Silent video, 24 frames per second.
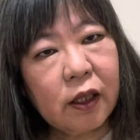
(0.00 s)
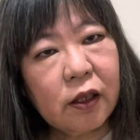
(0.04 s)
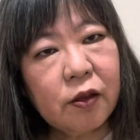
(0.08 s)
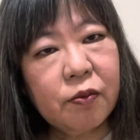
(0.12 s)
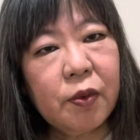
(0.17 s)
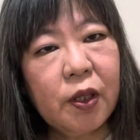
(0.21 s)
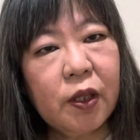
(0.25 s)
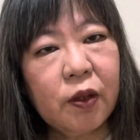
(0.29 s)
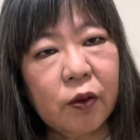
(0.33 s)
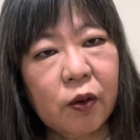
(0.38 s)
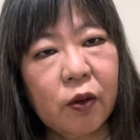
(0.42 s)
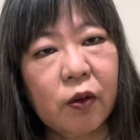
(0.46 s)
う
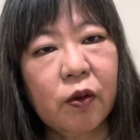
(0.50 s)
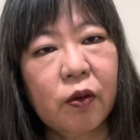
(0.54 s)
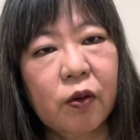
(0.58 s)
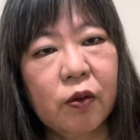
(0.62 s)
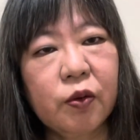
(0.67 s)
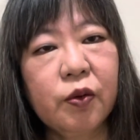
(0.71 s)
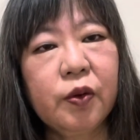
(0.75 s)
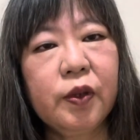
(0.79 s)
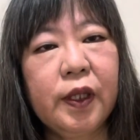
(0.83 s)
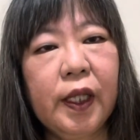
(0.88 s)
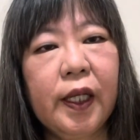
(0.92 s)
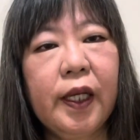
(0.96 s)
芽を
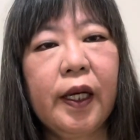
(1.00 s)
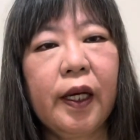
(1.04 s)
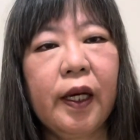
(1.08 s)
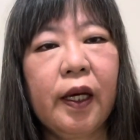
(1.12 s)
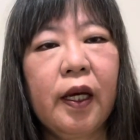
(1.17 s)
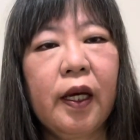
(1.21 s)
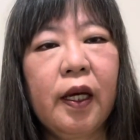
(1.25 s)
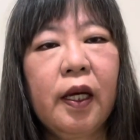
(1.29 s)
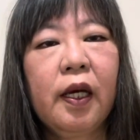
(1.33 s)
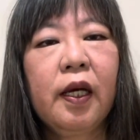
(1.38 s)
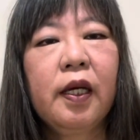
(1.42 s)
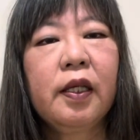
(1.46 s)
踏んで
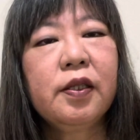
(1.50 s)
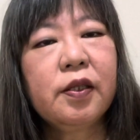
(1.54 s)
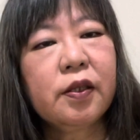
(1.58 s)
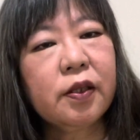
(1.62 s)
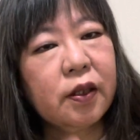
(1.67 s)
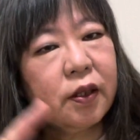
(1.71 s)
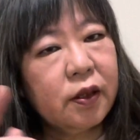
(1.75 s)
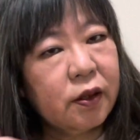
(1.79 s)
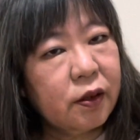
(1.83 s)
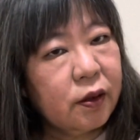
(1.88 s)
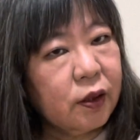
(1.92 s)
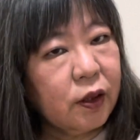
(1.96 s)

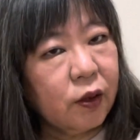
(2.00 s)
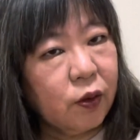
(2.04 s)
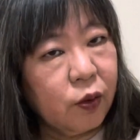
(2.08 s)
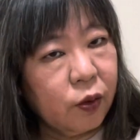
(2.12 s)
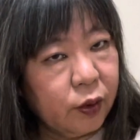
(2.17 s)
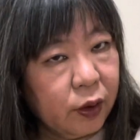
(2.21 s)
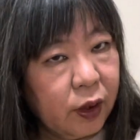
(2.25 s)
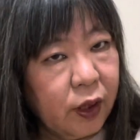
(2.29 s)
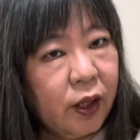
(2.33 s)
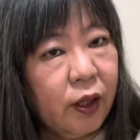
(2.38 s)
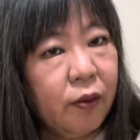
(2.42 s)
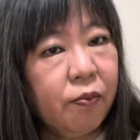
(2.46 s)
次々こう
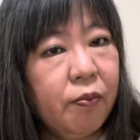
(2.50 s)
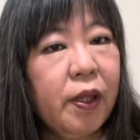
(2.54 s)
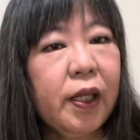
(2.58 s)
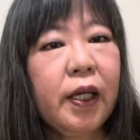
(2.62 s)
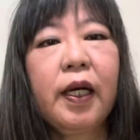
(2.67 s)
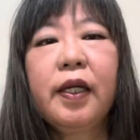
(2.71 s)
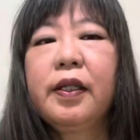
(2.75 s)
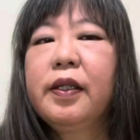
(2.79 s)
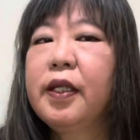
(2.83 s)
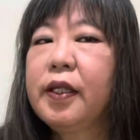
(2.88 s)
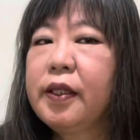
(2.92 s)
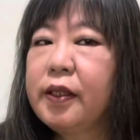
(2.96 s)
ね芽
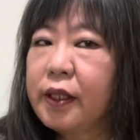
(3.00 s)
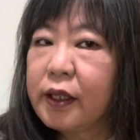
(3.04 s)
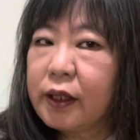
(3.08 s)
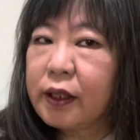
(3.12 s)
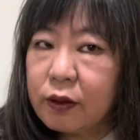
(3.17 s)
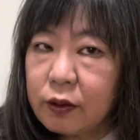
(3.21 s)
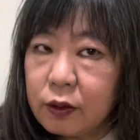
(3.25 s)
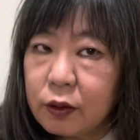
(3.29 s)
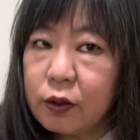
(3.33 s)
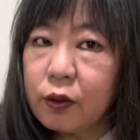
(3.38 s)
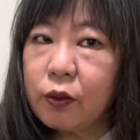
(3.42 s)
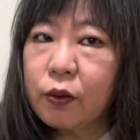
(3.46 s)
が出て
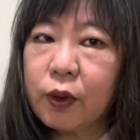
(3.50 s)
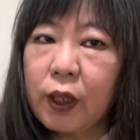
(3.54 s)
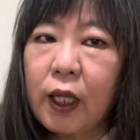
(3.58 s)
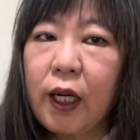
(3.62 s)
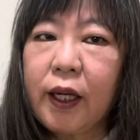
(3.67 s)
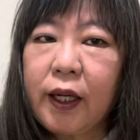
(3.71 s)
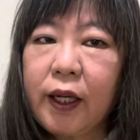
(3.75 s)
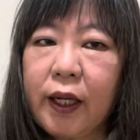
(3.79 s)
くると考